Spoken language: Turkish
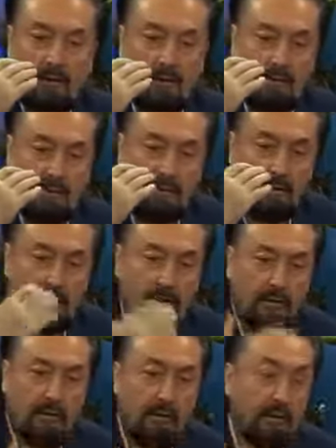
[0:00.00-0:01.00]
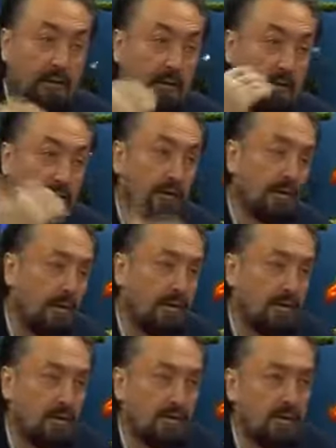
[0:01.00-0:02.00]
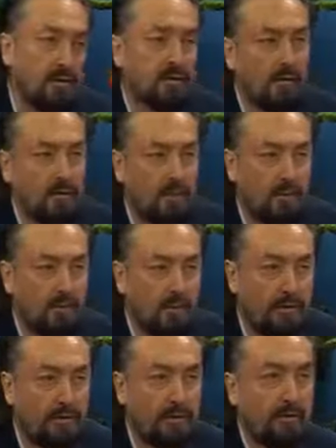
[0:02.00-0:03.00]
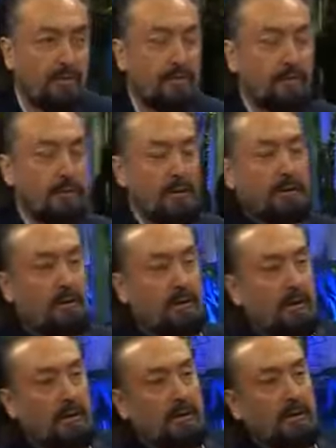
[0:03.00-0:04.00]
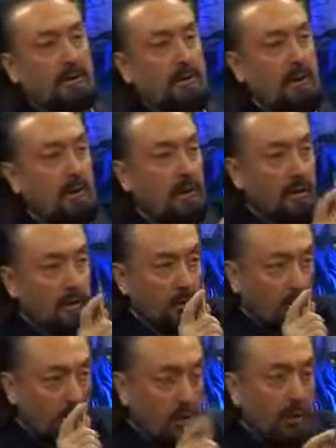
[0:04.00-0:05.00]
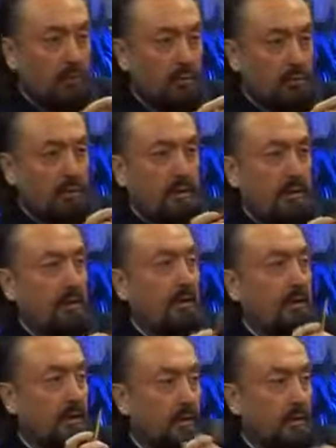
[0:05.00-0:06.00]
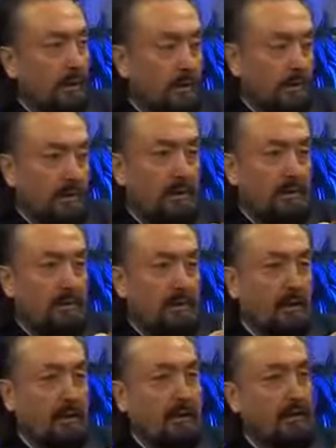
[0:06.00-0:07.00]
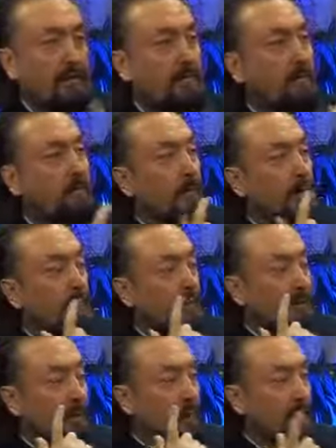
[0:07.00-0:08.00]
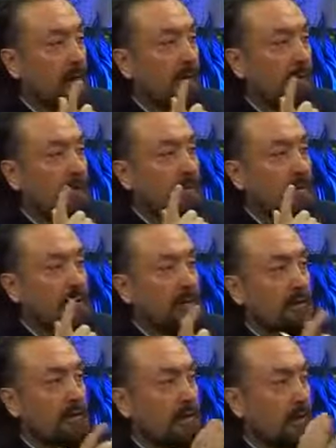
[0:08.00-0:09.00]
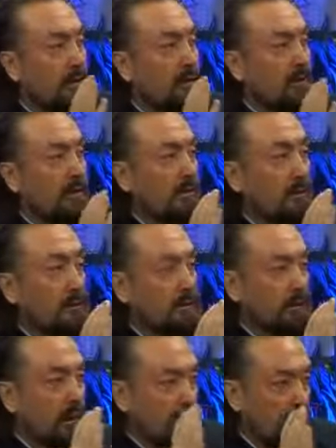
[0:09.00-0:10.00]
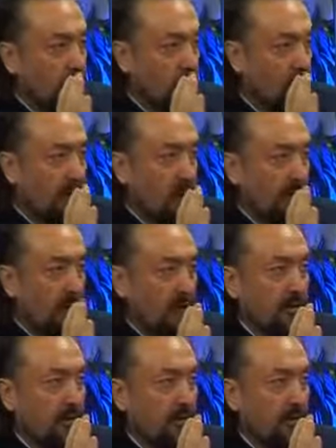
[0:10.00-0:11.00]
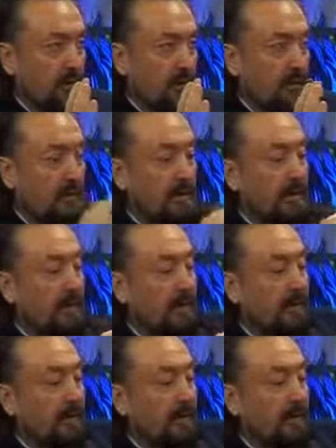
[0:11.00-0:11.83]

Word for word: e, karanlığa, karanlıkla karşılık verirse bu olmaz. Biz onlara karşı Kur'an mucizeleriyle, iman hakikatleriyle, peygamberimizin anlattığı güzel sözlerle karşılık vereceğiz.